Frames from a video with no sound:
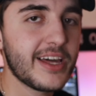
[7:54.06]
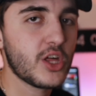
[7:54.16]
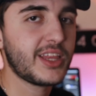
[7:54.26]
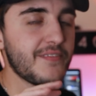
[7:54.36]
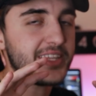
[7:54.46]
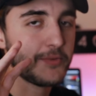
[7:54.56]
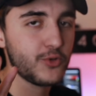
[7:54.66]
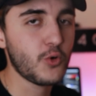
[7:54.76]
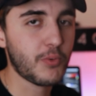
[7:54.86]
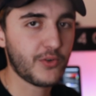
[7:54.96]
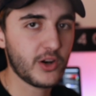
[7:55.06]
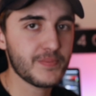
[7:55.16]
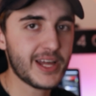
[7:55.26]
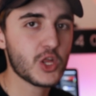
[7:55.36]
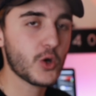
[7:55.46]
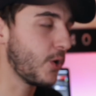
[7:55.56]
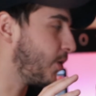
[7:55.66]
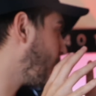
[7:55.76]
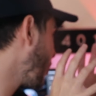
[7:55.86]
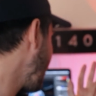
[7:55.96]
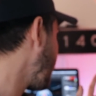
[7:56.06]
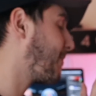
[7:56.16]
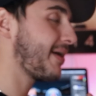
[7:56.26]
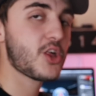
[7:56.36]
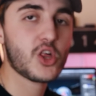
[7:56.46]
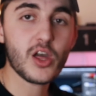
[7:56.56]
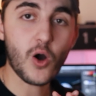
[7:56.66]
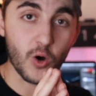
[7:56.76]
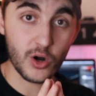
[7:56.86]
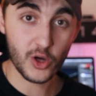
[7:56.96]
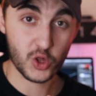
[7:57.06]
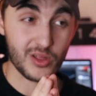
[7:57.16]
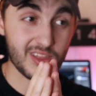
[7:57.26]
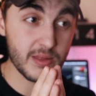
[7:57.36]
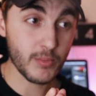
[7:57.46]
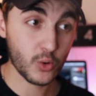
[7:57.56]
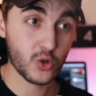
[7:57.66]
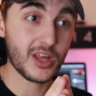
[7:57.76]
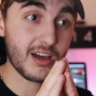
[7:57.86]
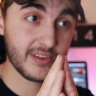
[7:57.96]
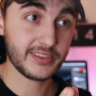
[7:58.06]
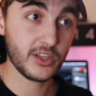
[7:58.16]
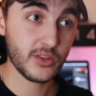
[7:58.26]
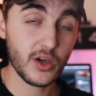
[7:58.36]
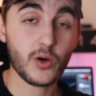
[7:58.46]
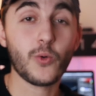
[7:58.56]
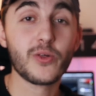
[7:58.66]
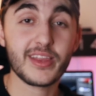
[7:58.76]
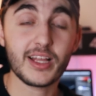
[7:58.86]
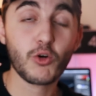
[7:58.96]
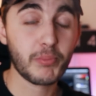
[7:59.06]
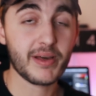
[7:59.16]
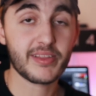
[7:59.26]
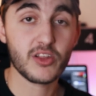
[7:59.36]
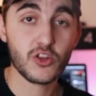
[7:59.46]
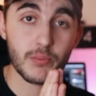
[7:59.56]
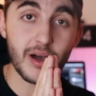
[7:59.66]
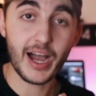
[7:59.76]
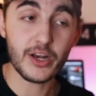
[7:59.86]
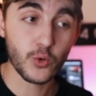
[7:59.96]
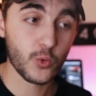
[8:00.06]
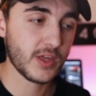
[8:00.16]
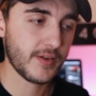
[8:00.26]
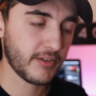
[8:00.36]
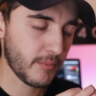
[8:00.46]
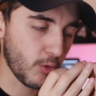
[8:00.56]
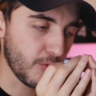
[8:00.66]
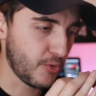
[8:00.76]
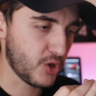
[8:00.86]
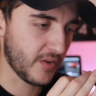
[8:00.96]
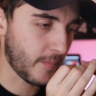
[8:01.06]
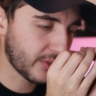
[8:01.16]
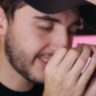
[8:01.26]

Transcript: ah, j'ai été invité du coup pour voir le match OL-PSG au Loge dimanche à 21h au stade Groupama Stadium à Lyon. Ça va être vraiment le feu, j'ai vraiment